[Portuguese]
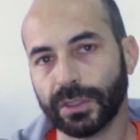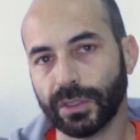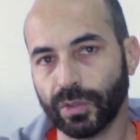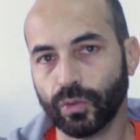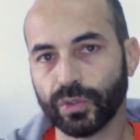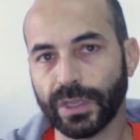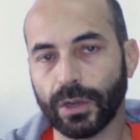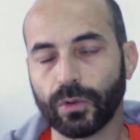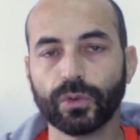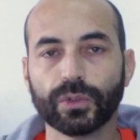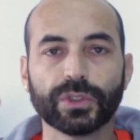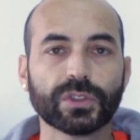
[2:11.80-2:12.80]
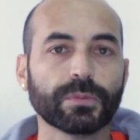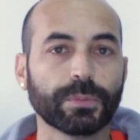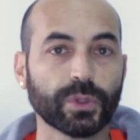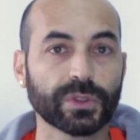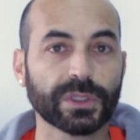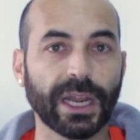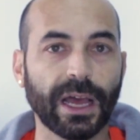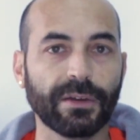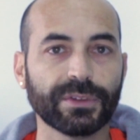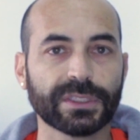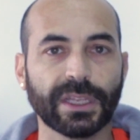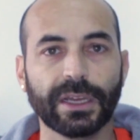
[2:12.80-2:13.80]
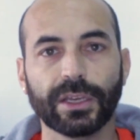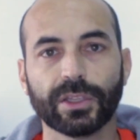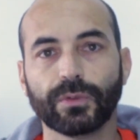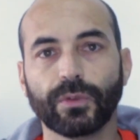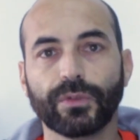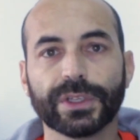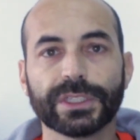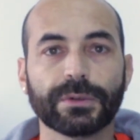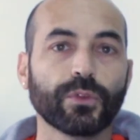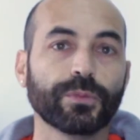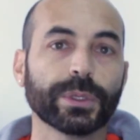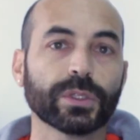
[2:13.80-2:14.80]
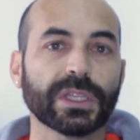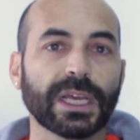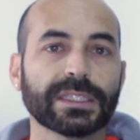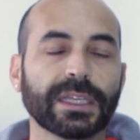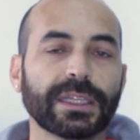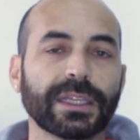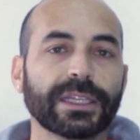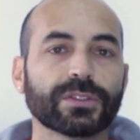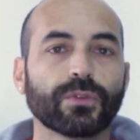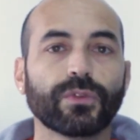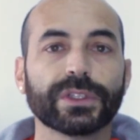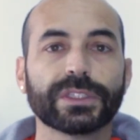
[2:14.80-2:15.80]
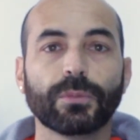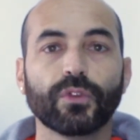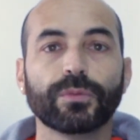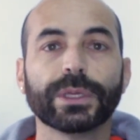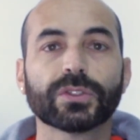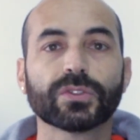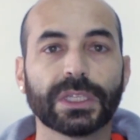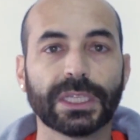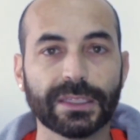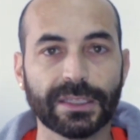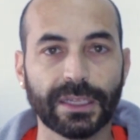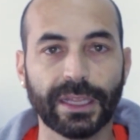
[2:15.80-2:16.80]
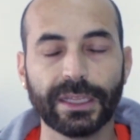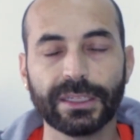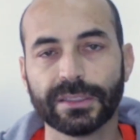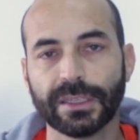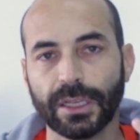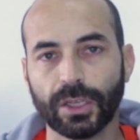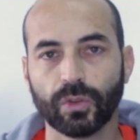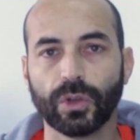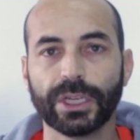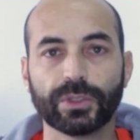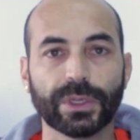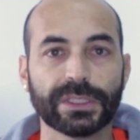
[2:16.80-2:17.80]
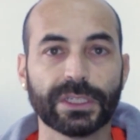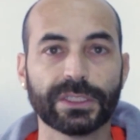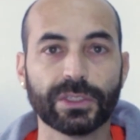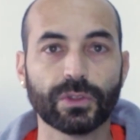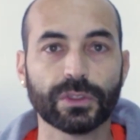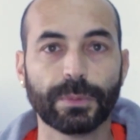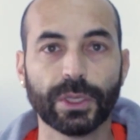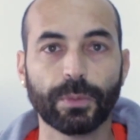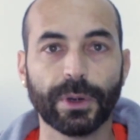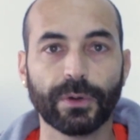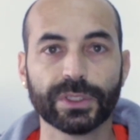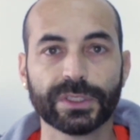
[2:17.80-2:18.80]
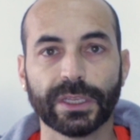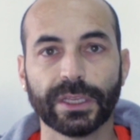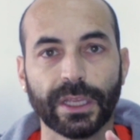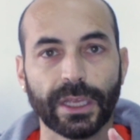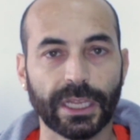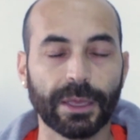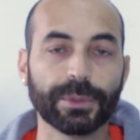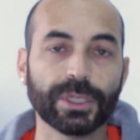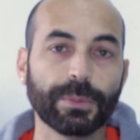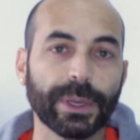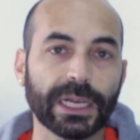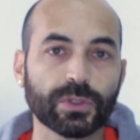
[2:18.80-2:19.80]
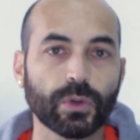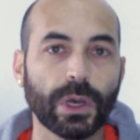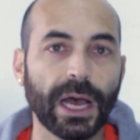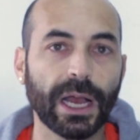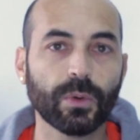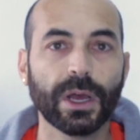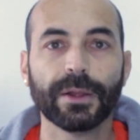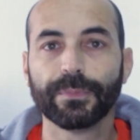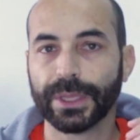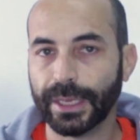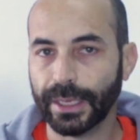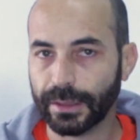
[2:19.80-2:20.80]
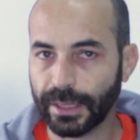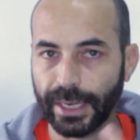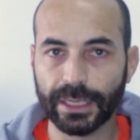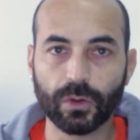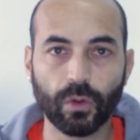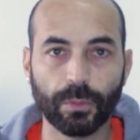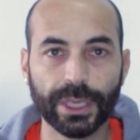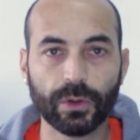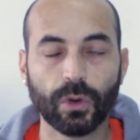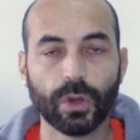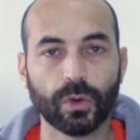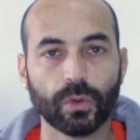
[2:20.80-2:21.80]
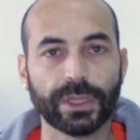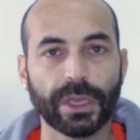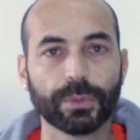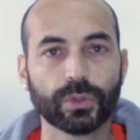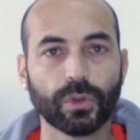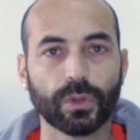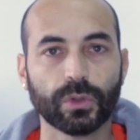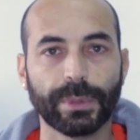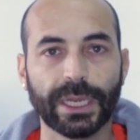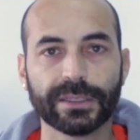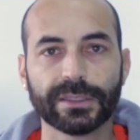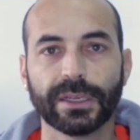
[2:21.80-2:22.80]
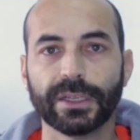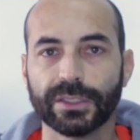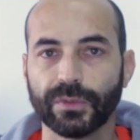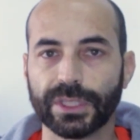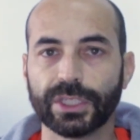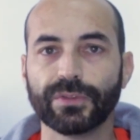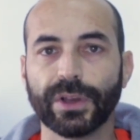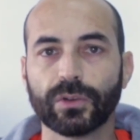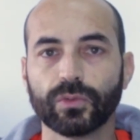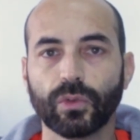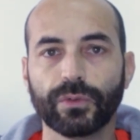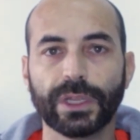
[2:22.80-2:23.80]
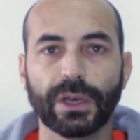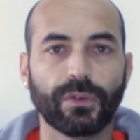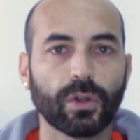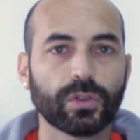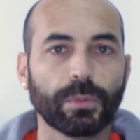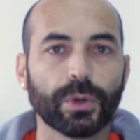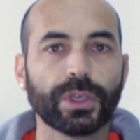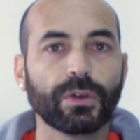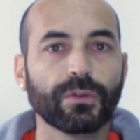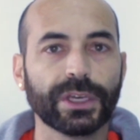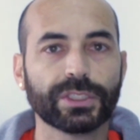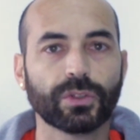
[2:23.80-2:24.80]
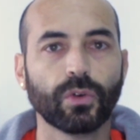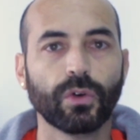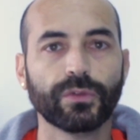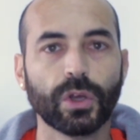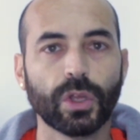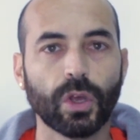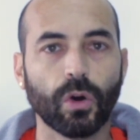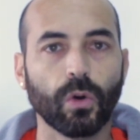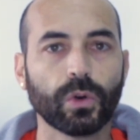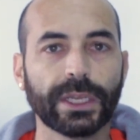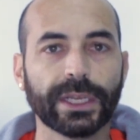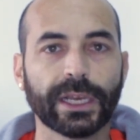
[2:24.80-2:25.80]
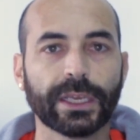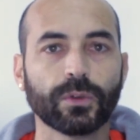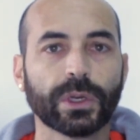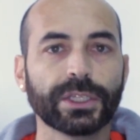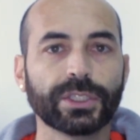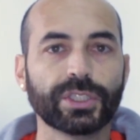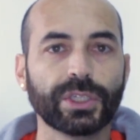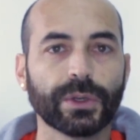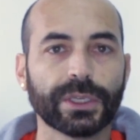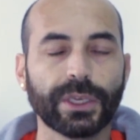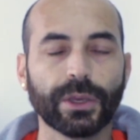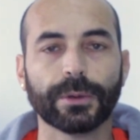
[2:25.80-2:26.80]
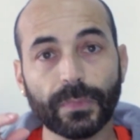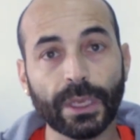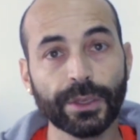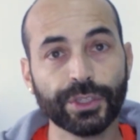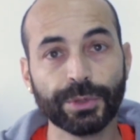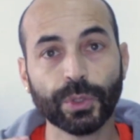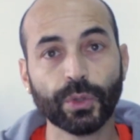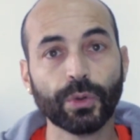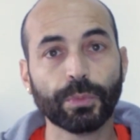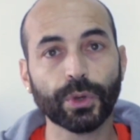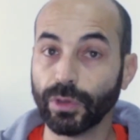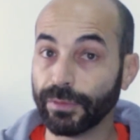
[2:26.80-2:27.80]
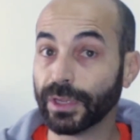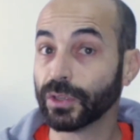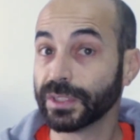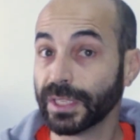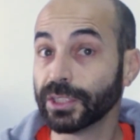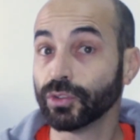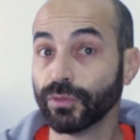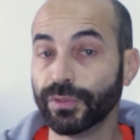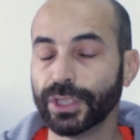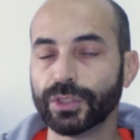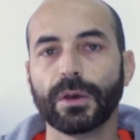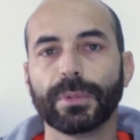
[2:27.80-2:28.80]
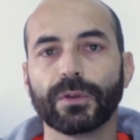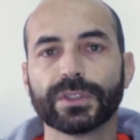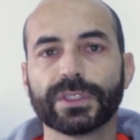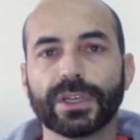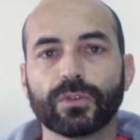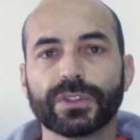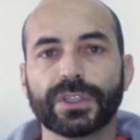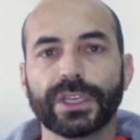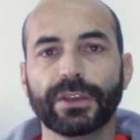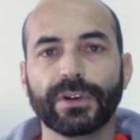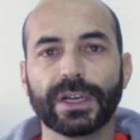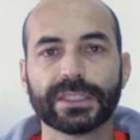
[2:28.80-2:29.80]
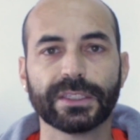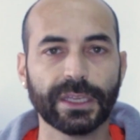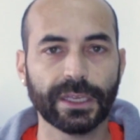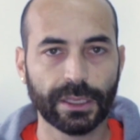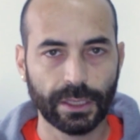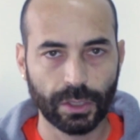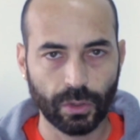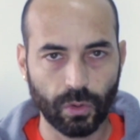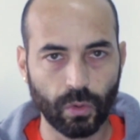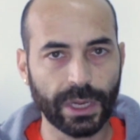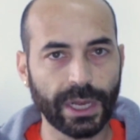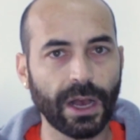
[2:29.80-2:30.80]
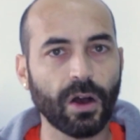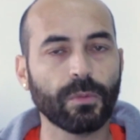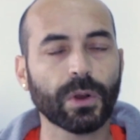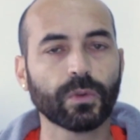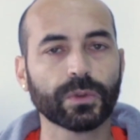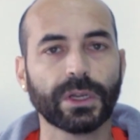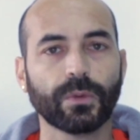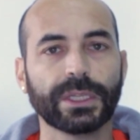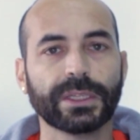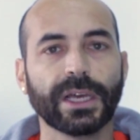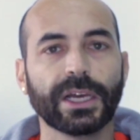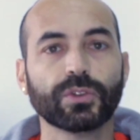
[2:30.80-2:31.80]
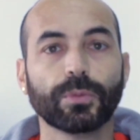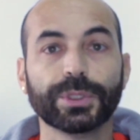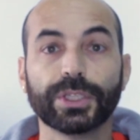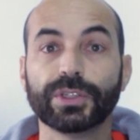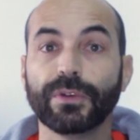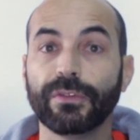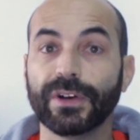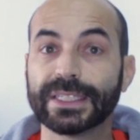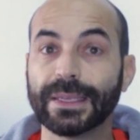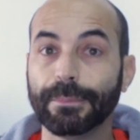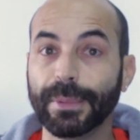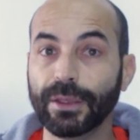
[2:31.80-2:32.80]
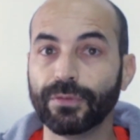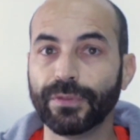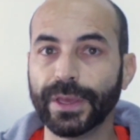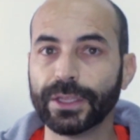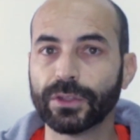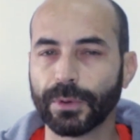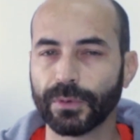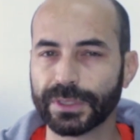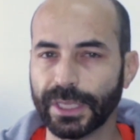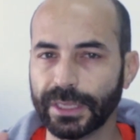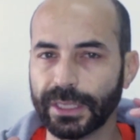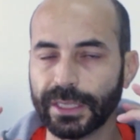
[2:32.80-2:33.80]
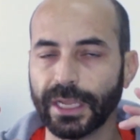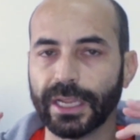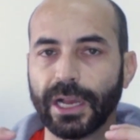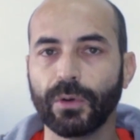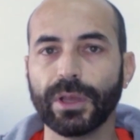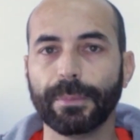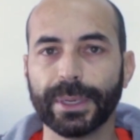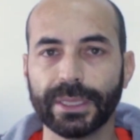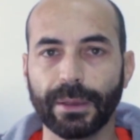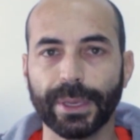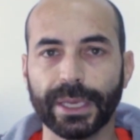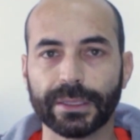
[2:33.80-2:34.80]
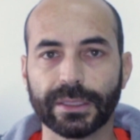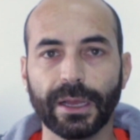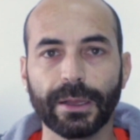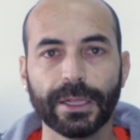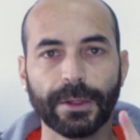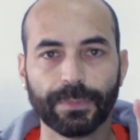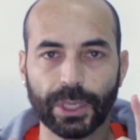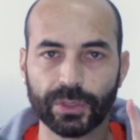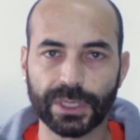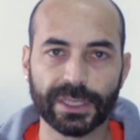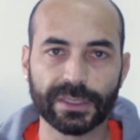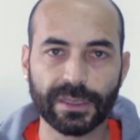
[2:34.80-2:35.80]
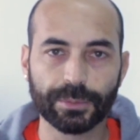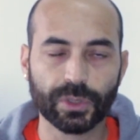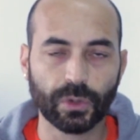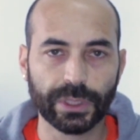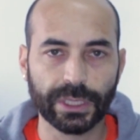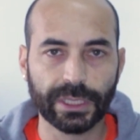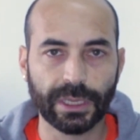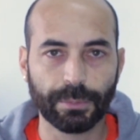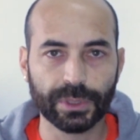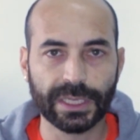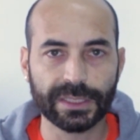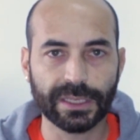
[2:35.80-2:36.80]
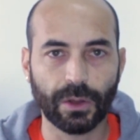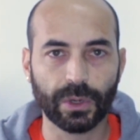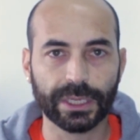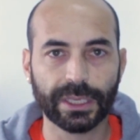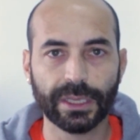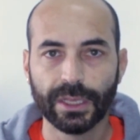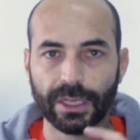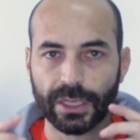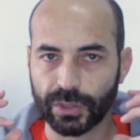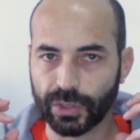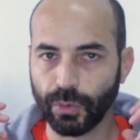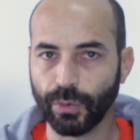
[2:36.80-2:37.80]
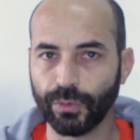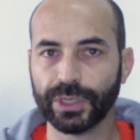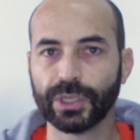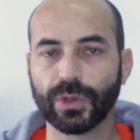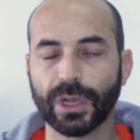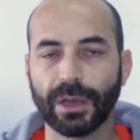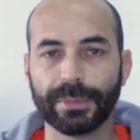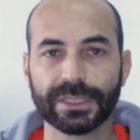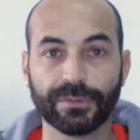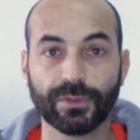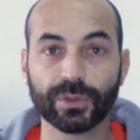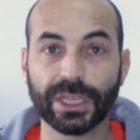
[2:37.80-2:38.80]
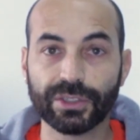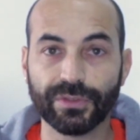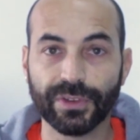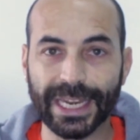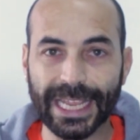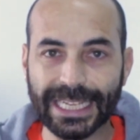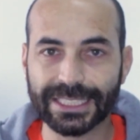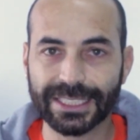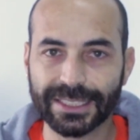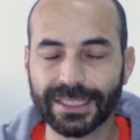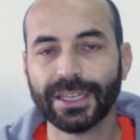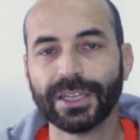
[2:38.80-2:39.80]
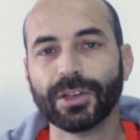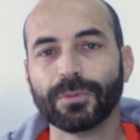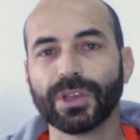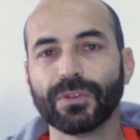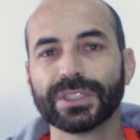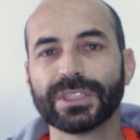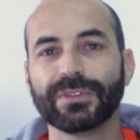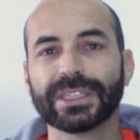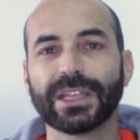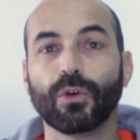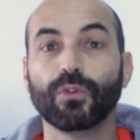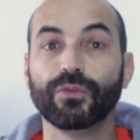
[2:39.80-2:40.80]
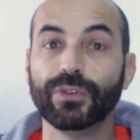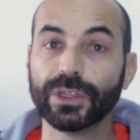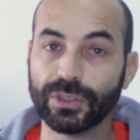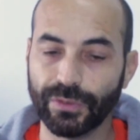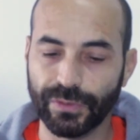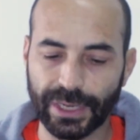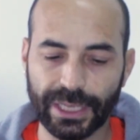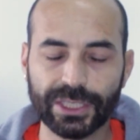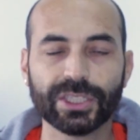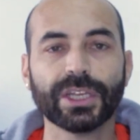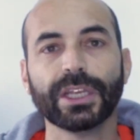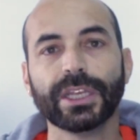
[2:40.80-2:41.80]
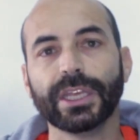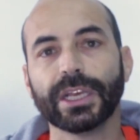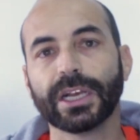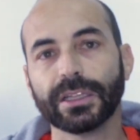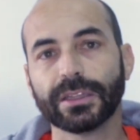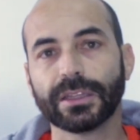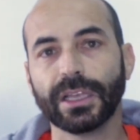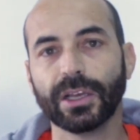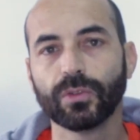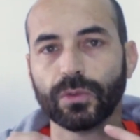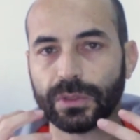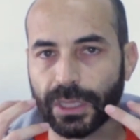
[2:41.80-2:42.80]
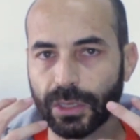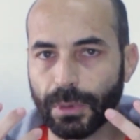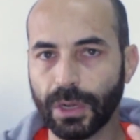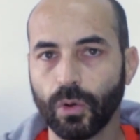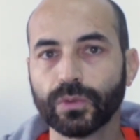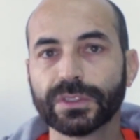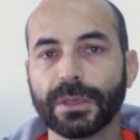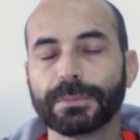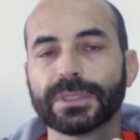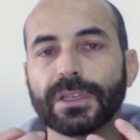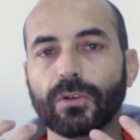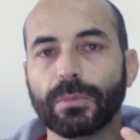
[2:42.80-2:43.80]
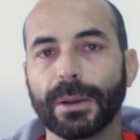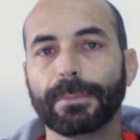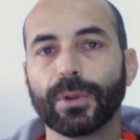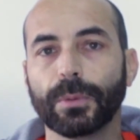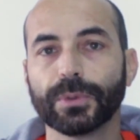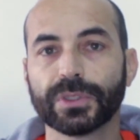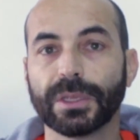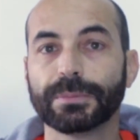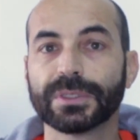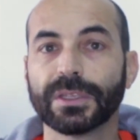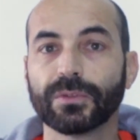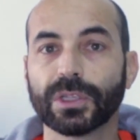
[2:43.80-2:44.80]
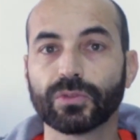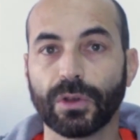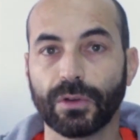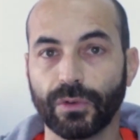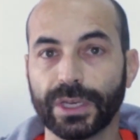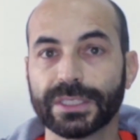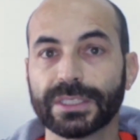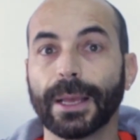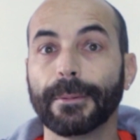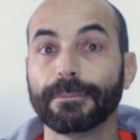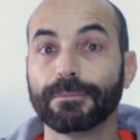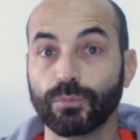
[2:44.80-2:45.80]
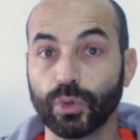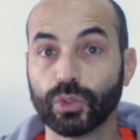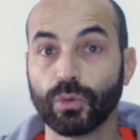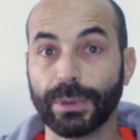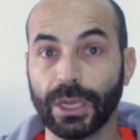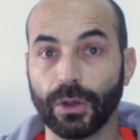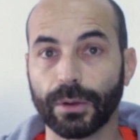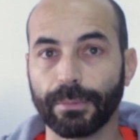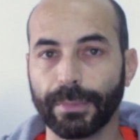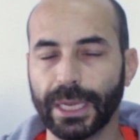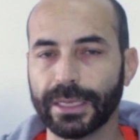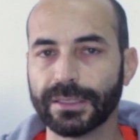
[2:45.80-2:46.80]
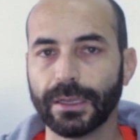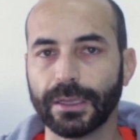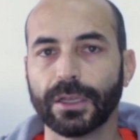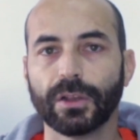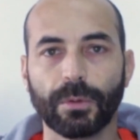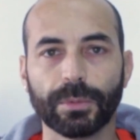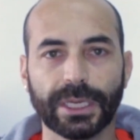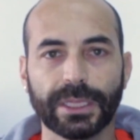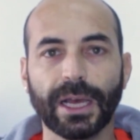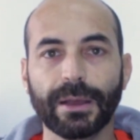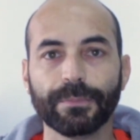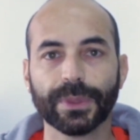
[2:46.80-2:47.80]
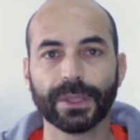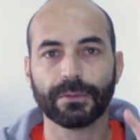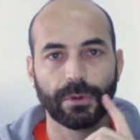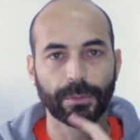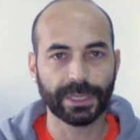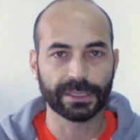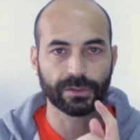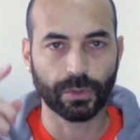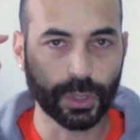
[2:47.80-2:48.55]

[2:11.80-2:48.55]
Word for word: dos agudos para os graves, tá? Eu não vou fazer movimentos ascendentes, vou fazer movimentos descendentes. Durante o exercício eu explico para você. Lembre de pegar sua água e treina comigo o tempo todo, beleza? Se você tiver com dúvida, volta um pouquinho, faz de novo ou clica aqui no cantinho aqui, ó, e diminui um pouquinho para você conseguir fazer com calma, com tranquilidade. O objetivo é fazer bem feito para você entender legal e aprender bem, tá? Tenho certeza absoluta que depois dessa aula aqui, seu ouvido e sua cabeça vão estar tá diferentes porque você vai estar tá ouvindo diferente e cantando, tendo uma concepção, uma própria percepção da sua voz muito melhor. Beleza? Vamos treinar? Vamos nessa.